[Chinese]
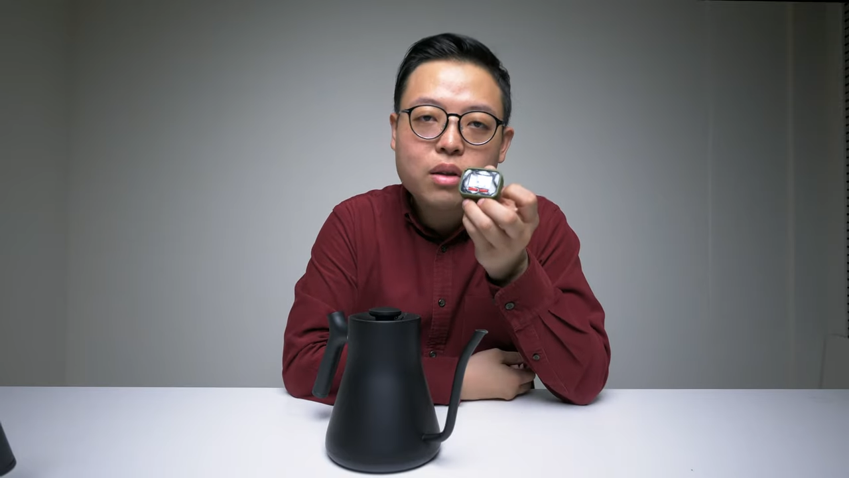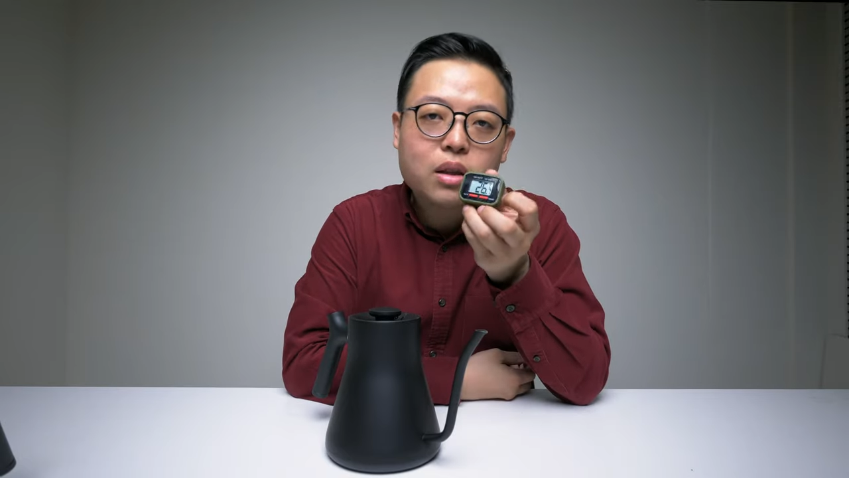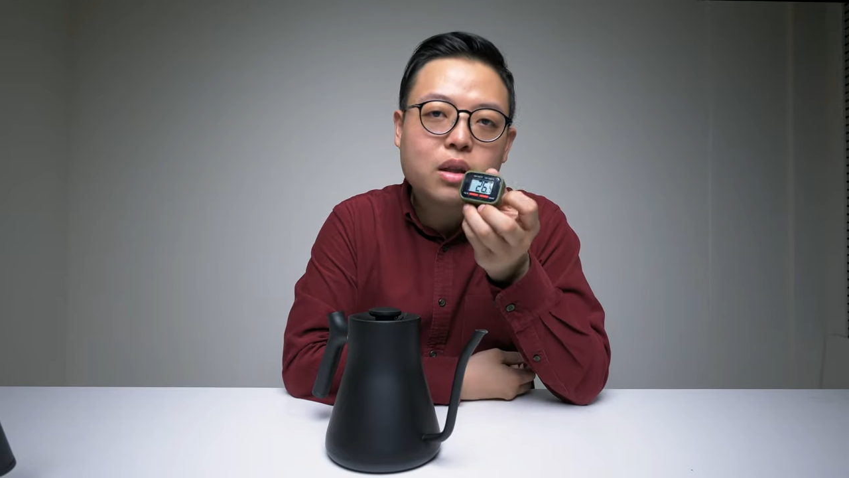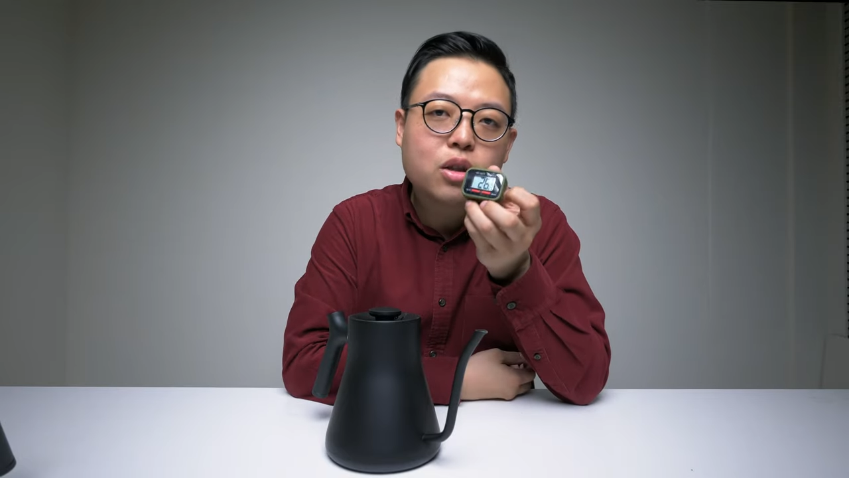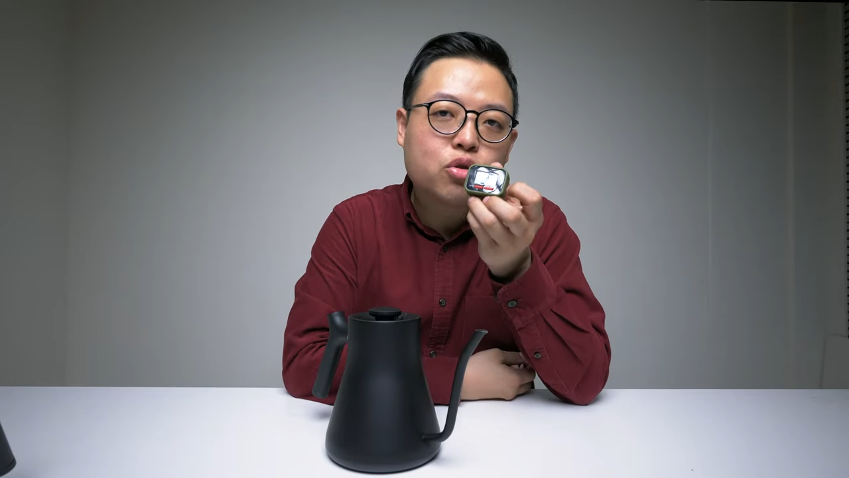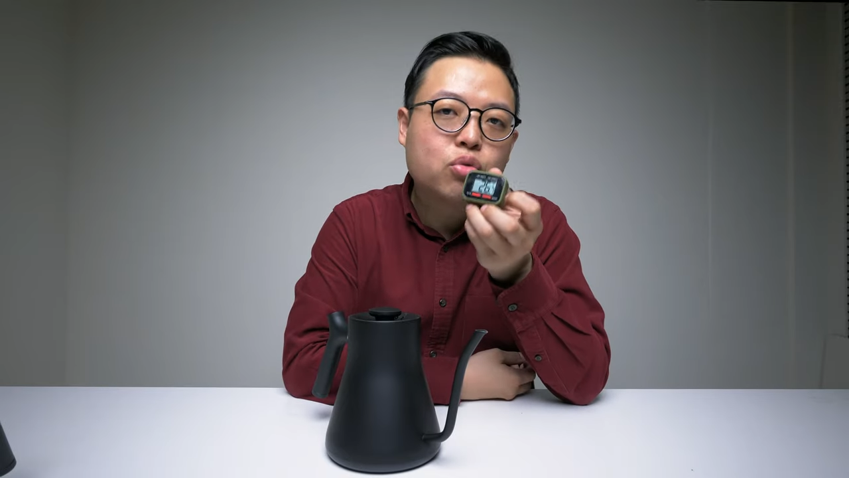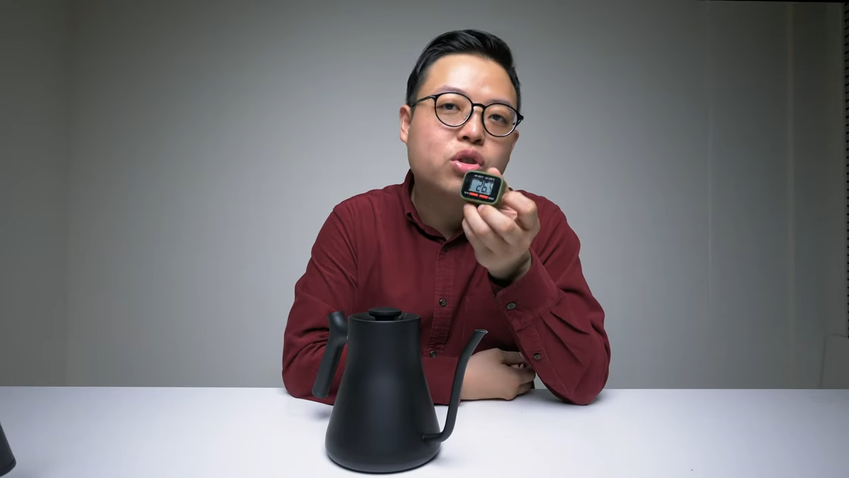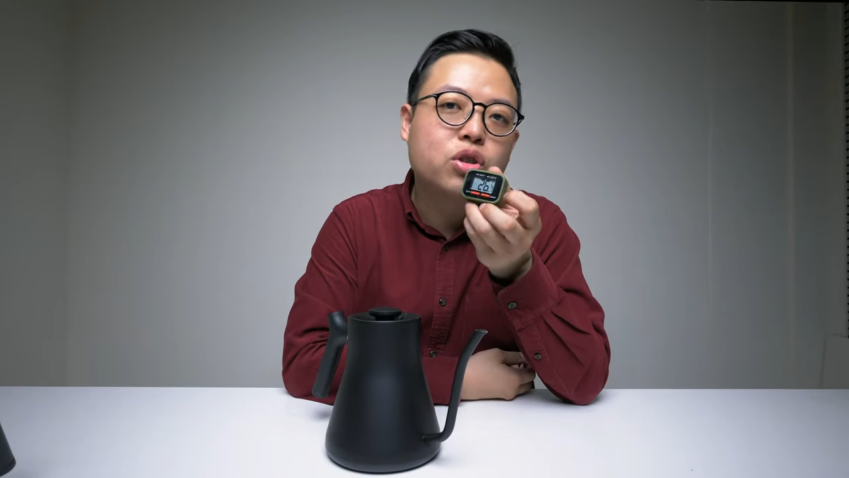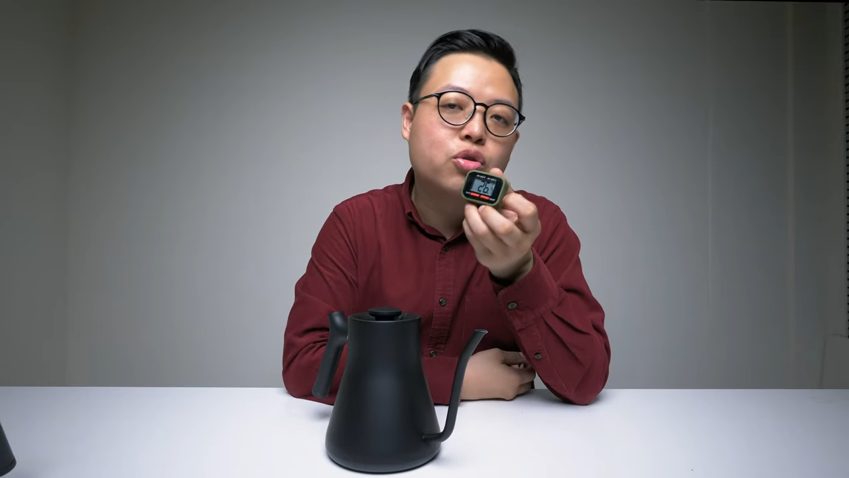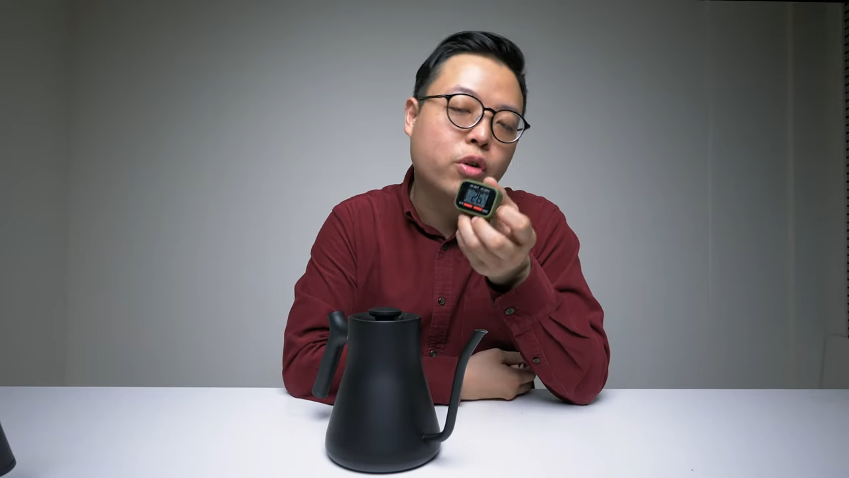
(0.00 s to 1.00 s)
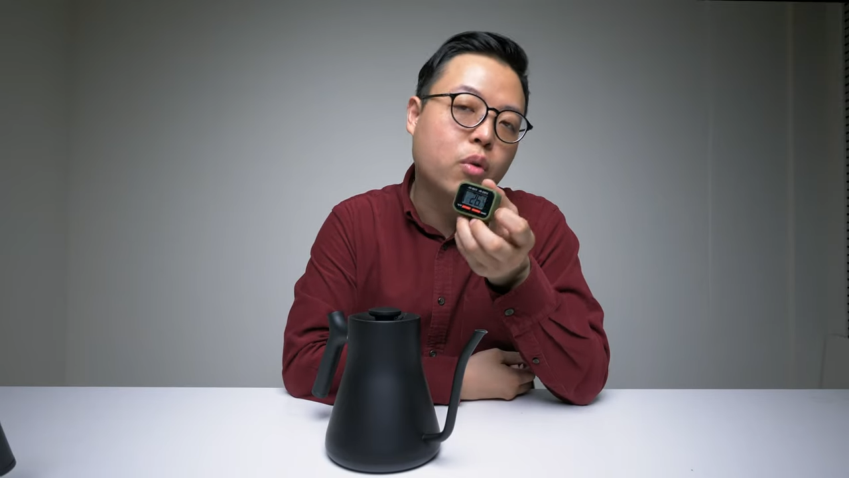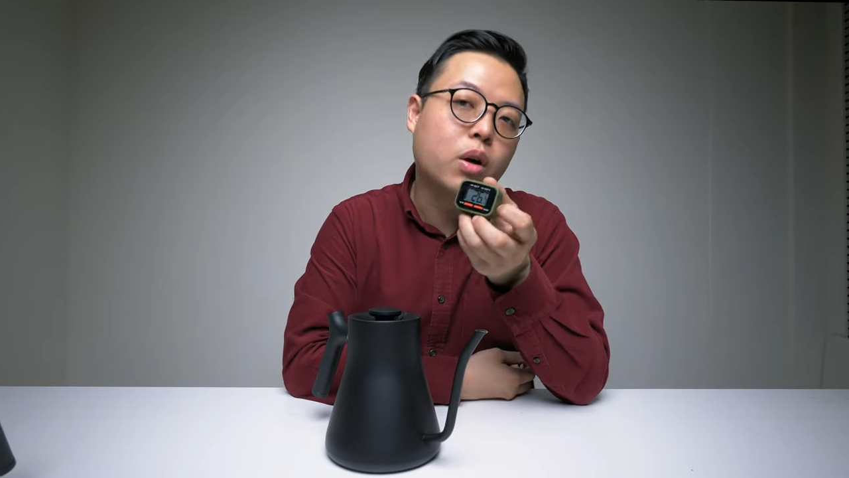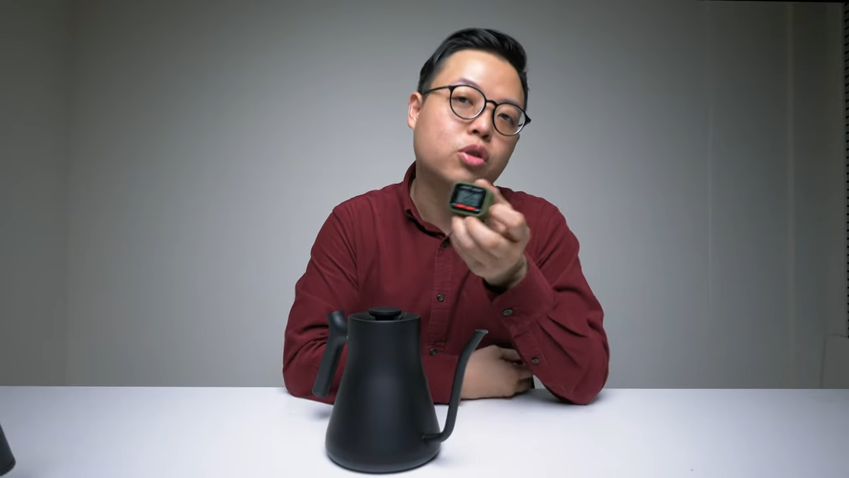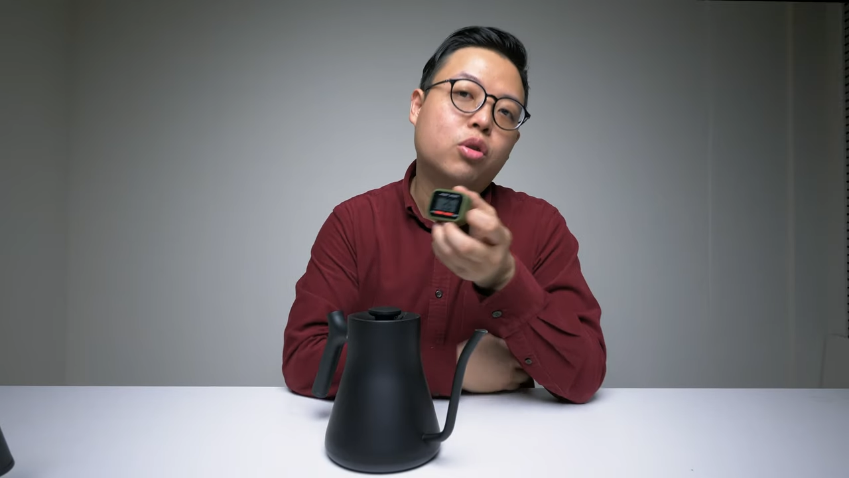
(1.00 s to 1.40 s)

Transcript: 你的初始水温，